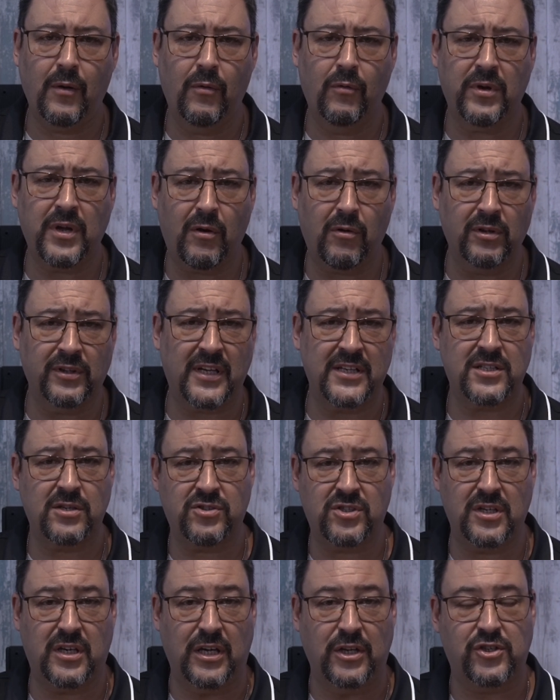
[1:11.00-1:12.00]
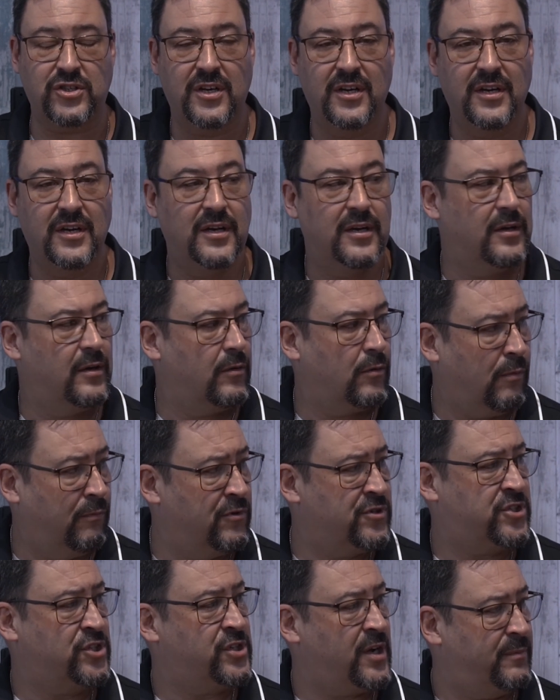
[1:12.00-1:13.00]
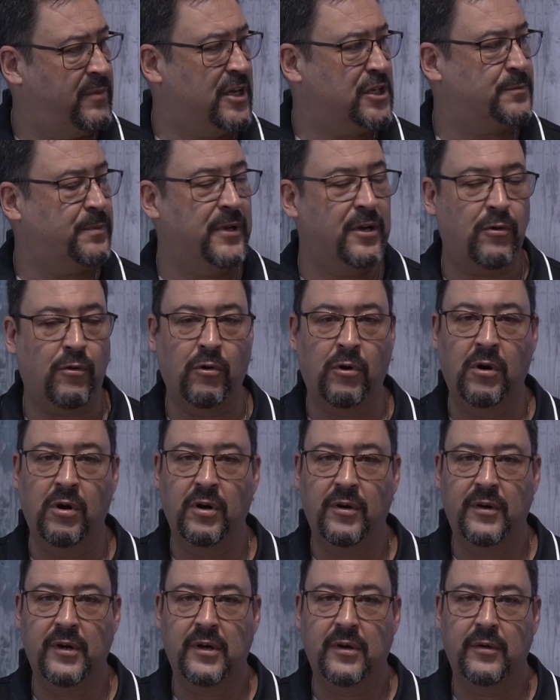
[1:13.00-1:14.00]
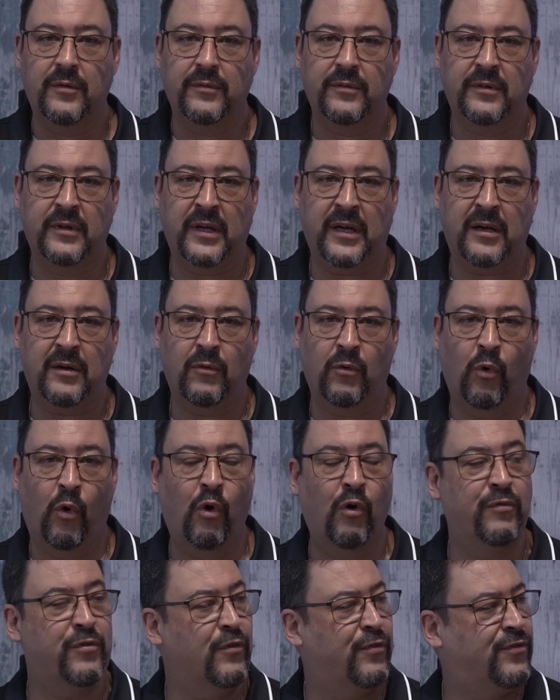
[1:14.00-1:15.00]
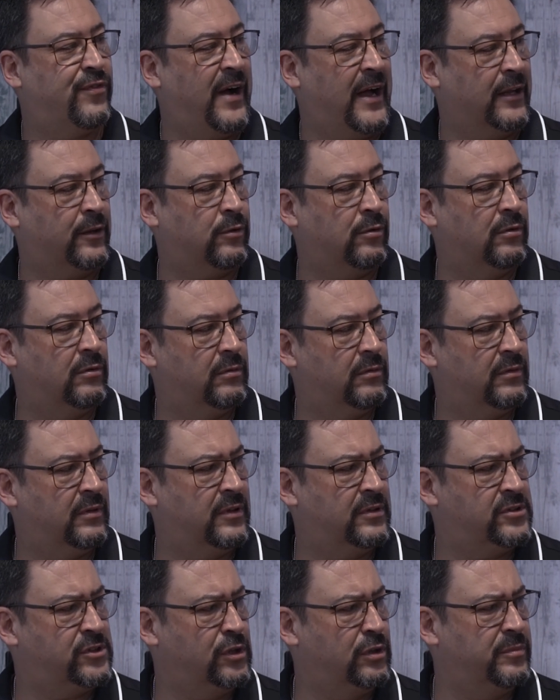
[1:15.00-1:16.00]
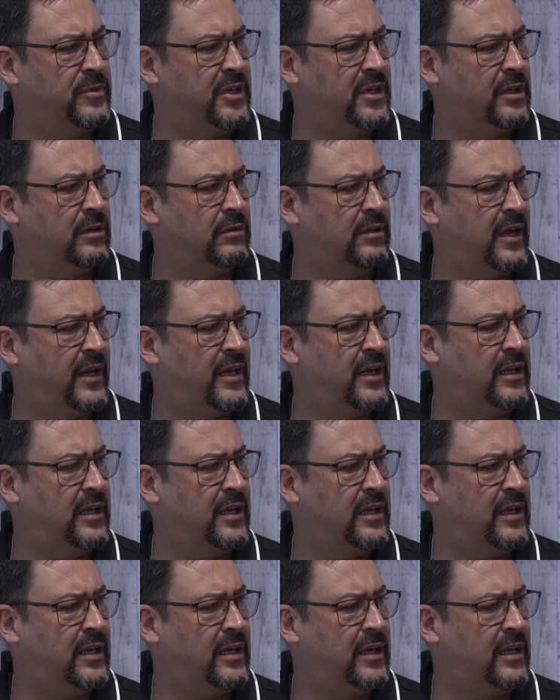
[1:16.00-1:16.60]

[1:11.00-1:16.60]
O que acontece é o seguinte, como você já bem explicou, né? Houve o fato, se eu não me engano, lá